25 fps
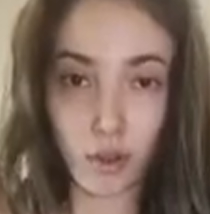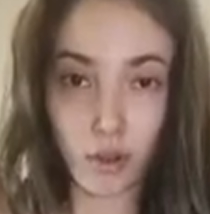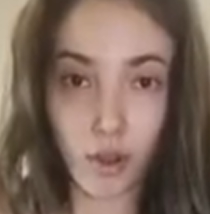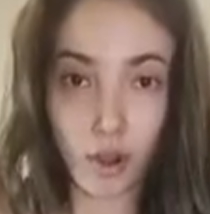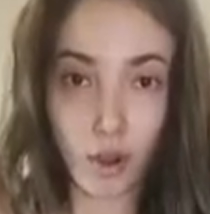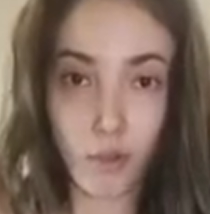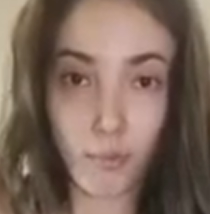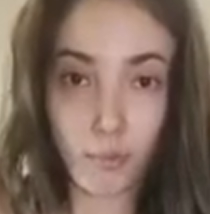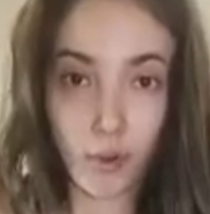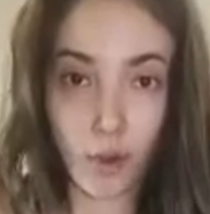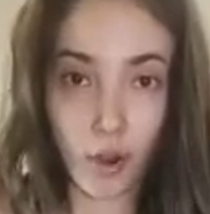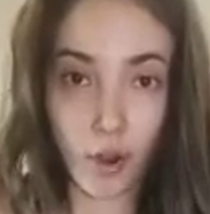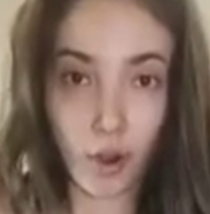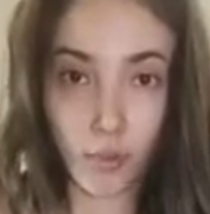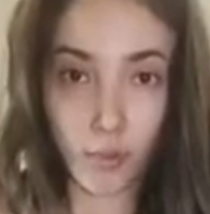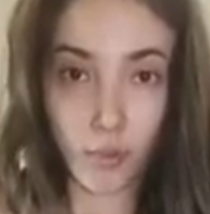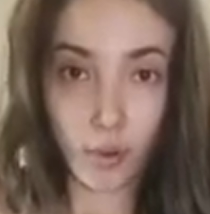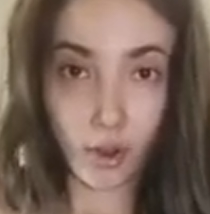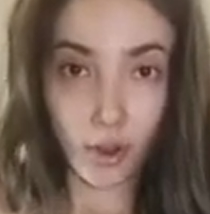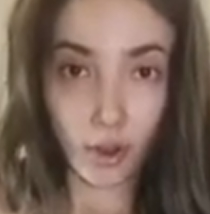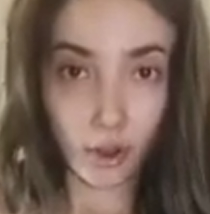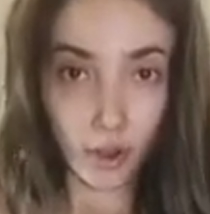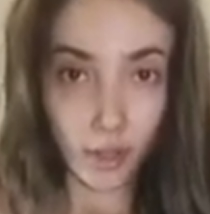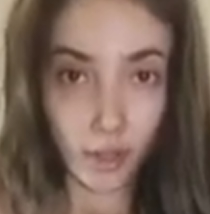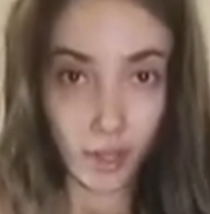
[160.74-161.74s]
สองรอบ พอ
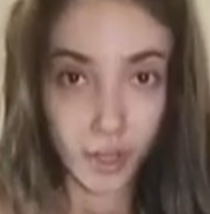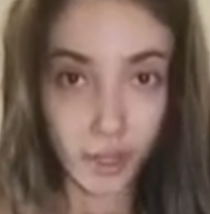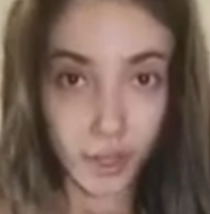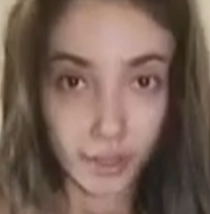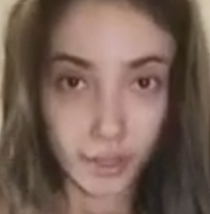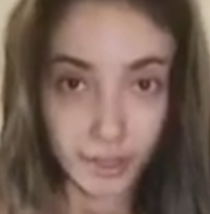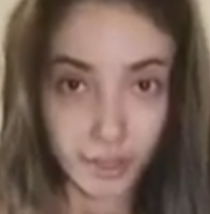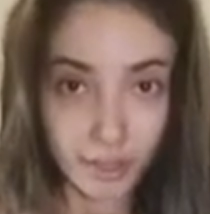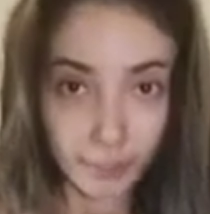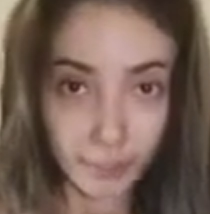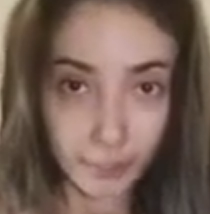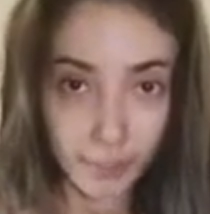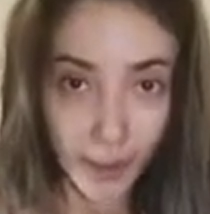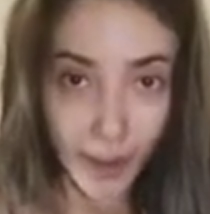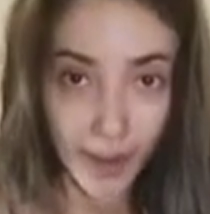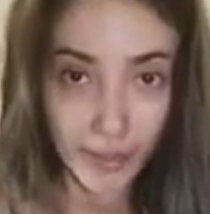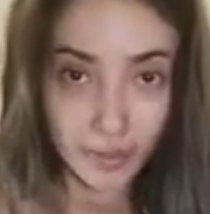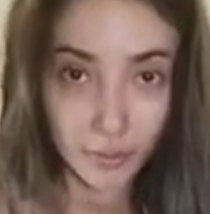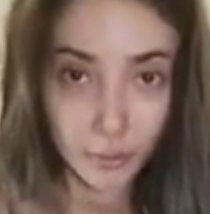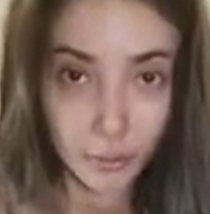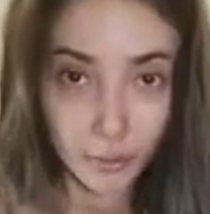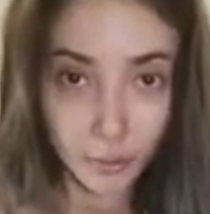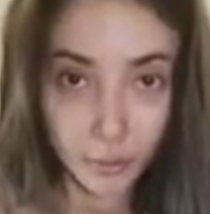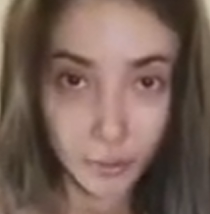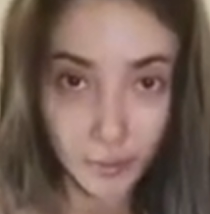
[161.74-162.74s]
ก็หนีบปลา
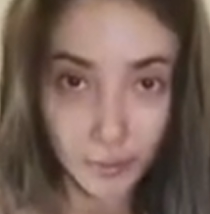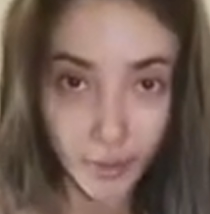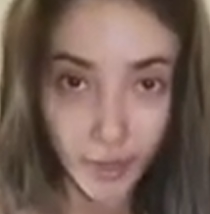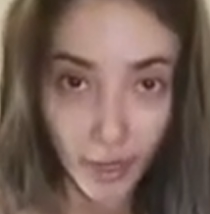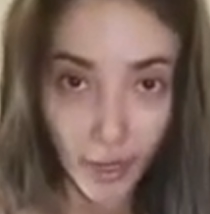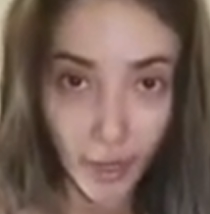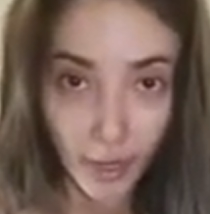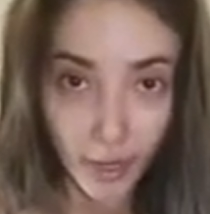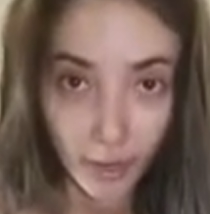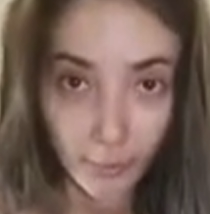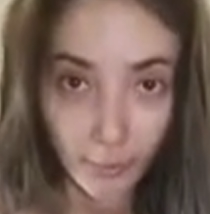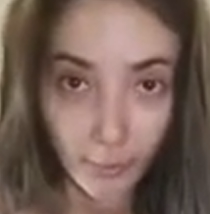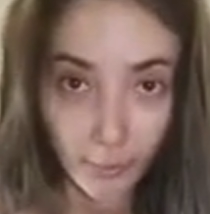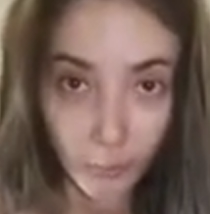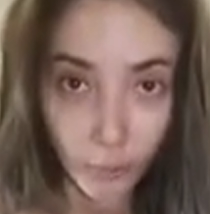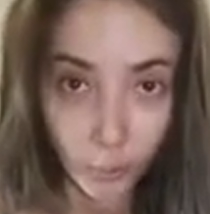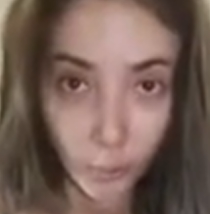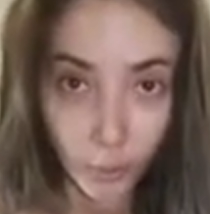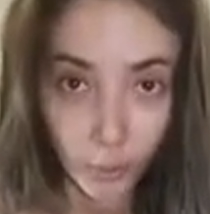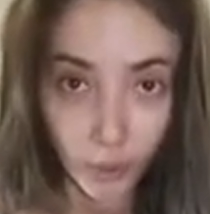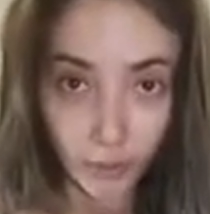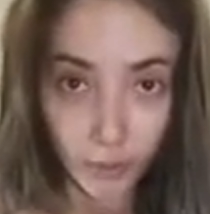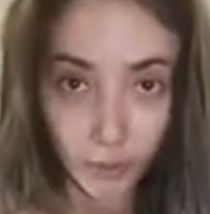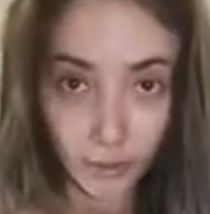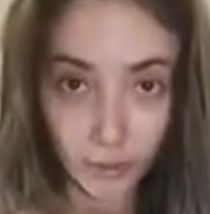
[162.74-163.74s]
ยสุดใช่ไหมคะ ก็
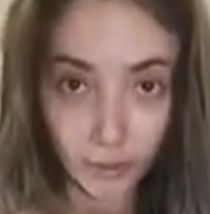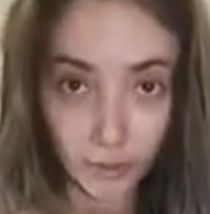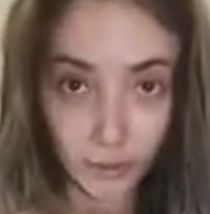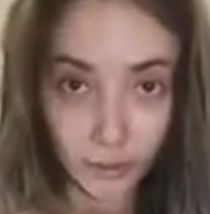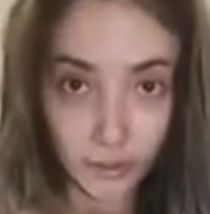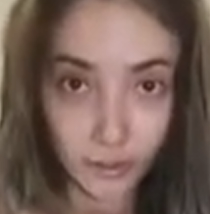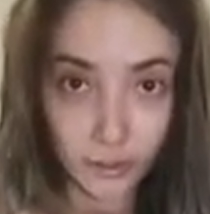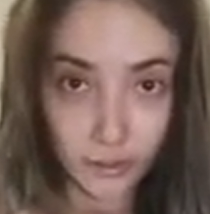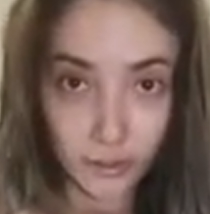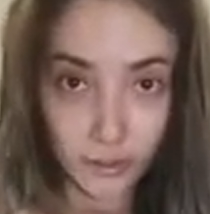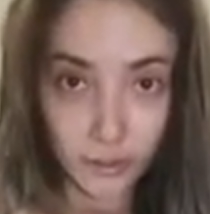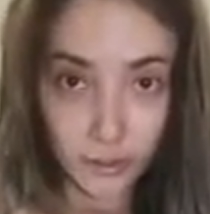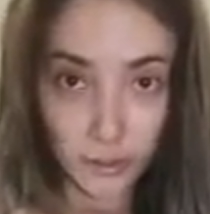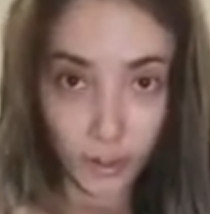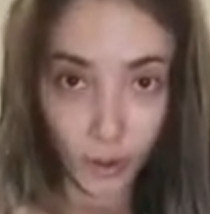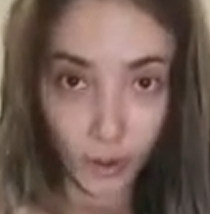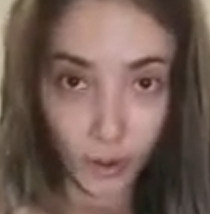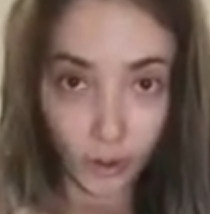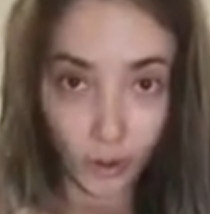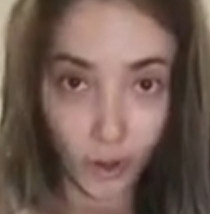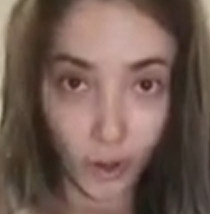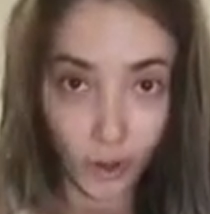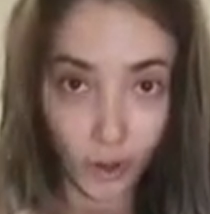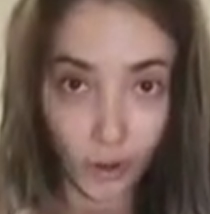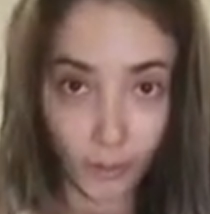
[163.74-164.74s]
ม้วนสอ
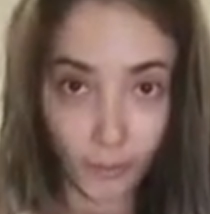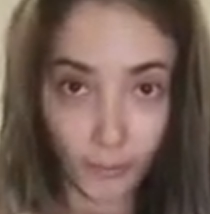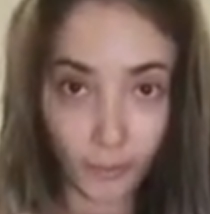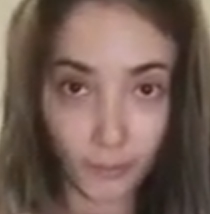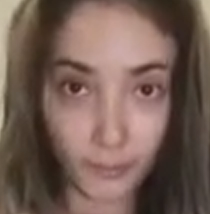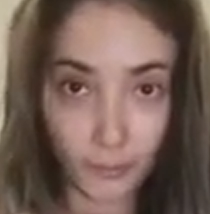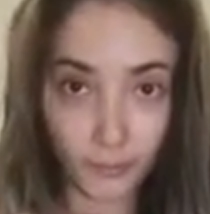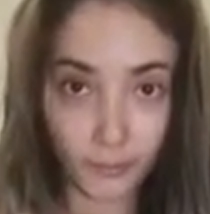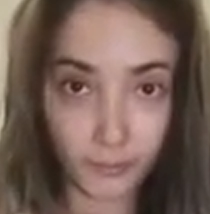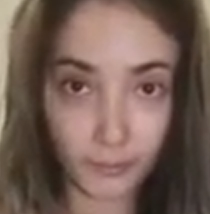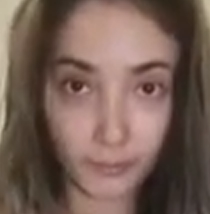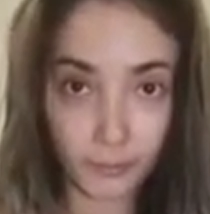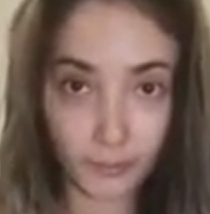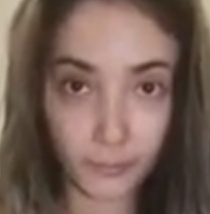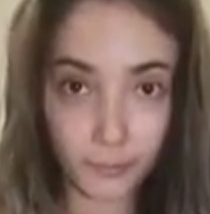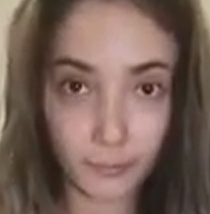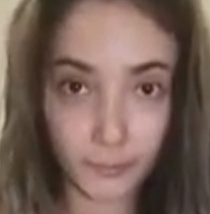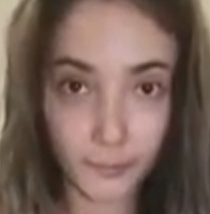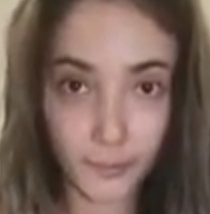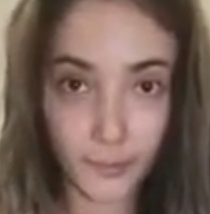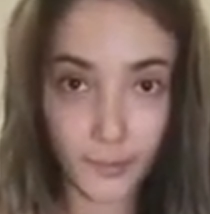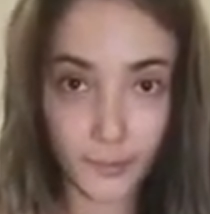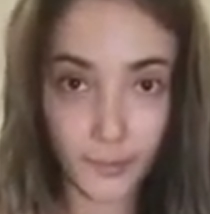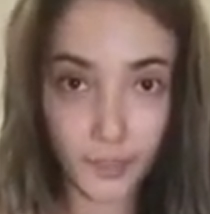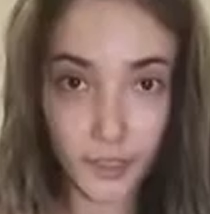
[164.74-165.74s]
งรอบ
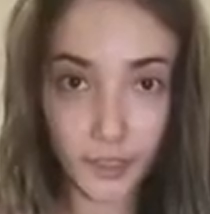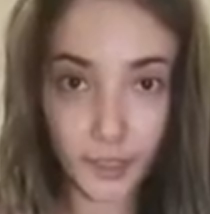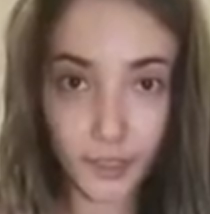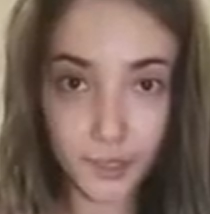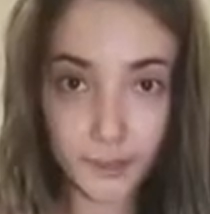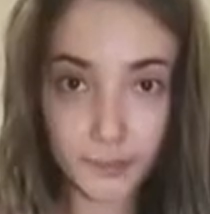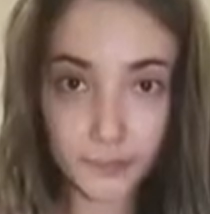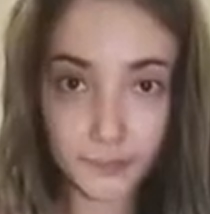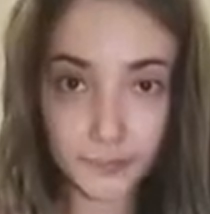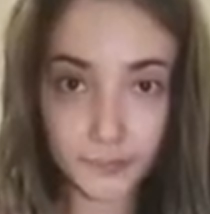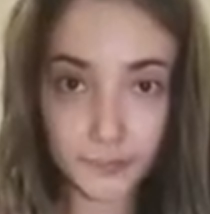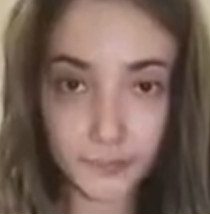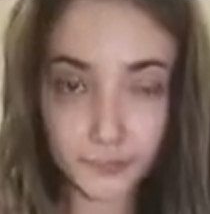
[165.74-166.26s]
แบบนี้